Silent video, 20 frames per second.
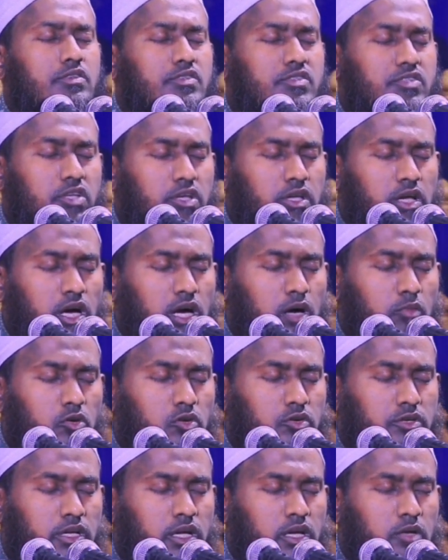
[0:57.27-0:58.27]
যে
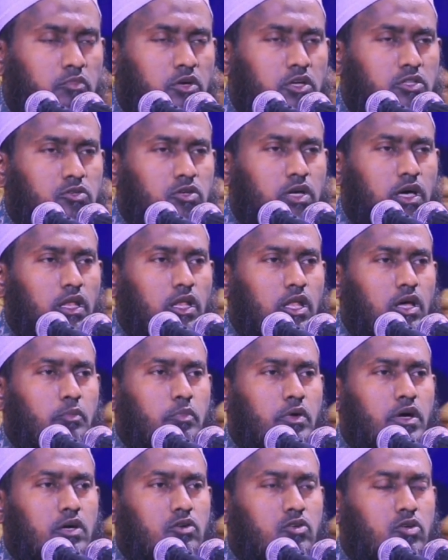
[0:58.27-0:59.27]
আমলটা একমাত্র আল্লাহ
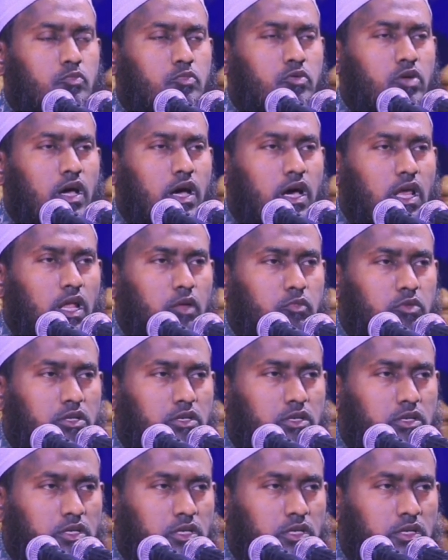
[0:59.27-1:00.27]
পাক রব্বুল
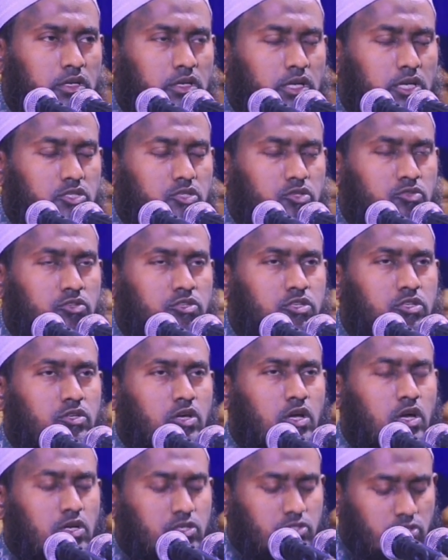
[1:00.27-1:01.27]
আলমিনকে রাজি খুশি
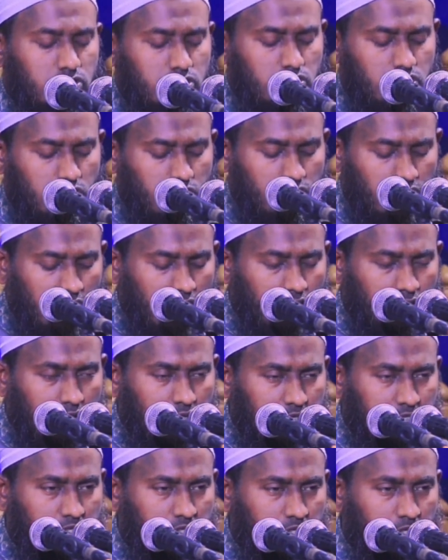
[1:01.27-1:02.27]
করার জন্য করা
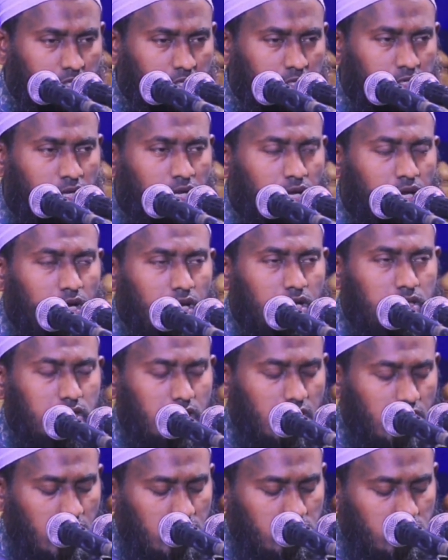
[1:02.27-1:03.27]
হয়েছে
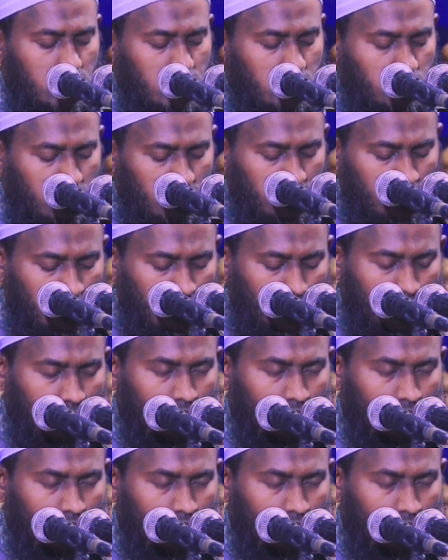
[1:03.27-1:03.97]
তারা তিন বন্ধু